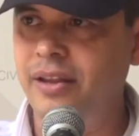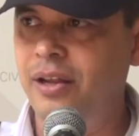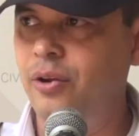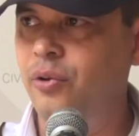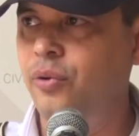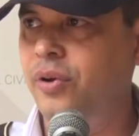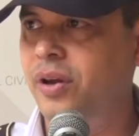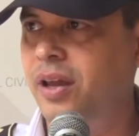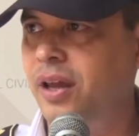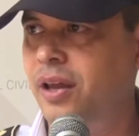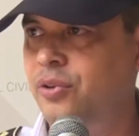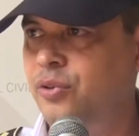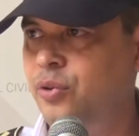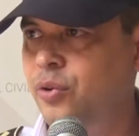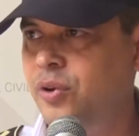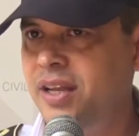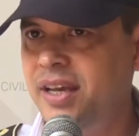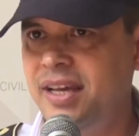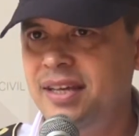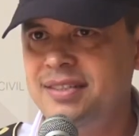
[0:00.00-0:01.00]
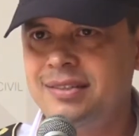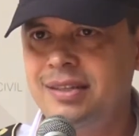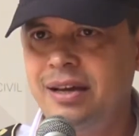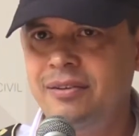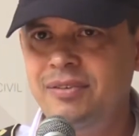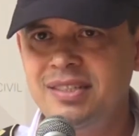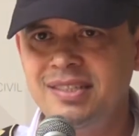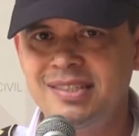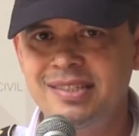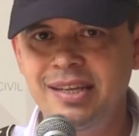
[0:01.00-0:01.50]
de lo que yo les he
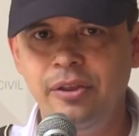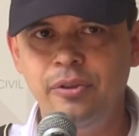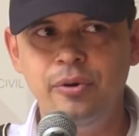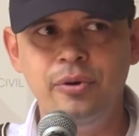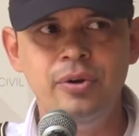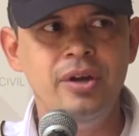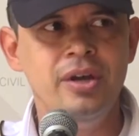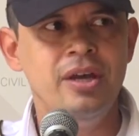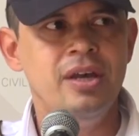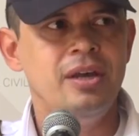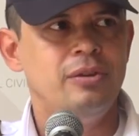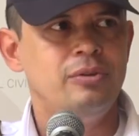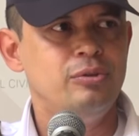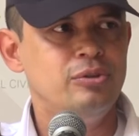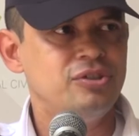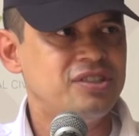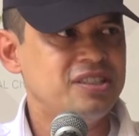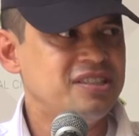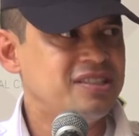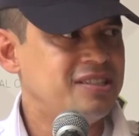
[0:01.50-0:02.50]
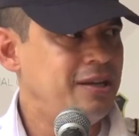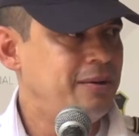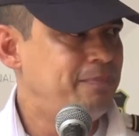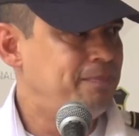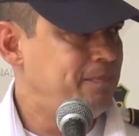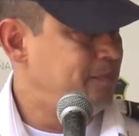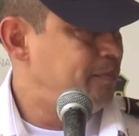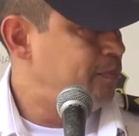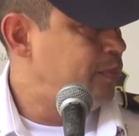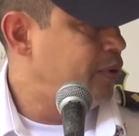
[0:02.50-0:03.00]
establecido. No sé si
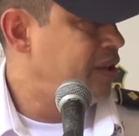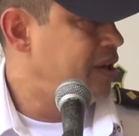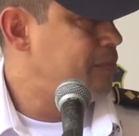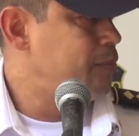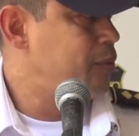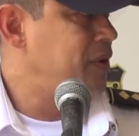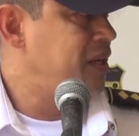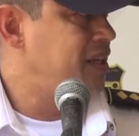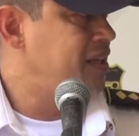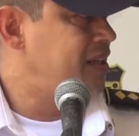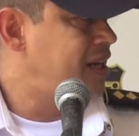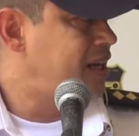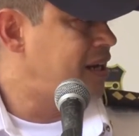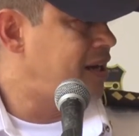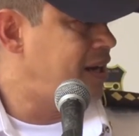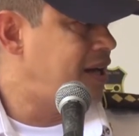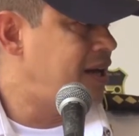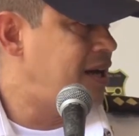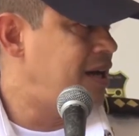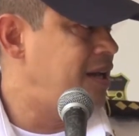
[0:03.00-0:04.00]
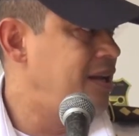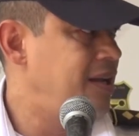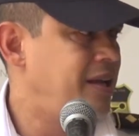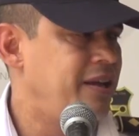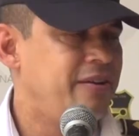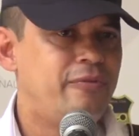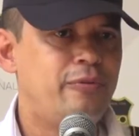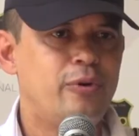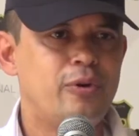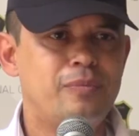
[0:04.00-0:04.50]
podemos brindar la,
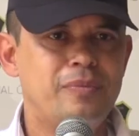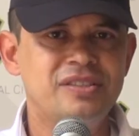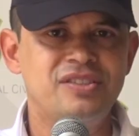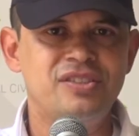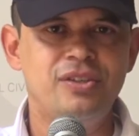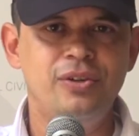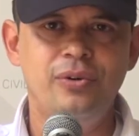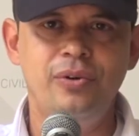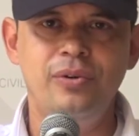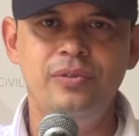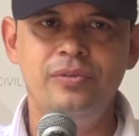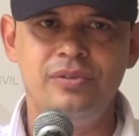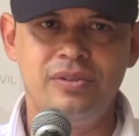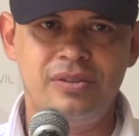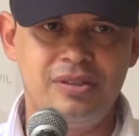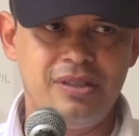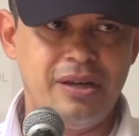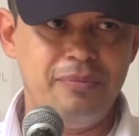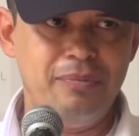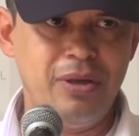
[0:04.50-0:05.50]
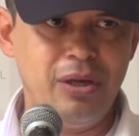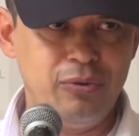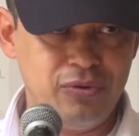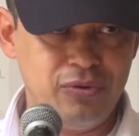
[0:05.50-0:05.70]
información también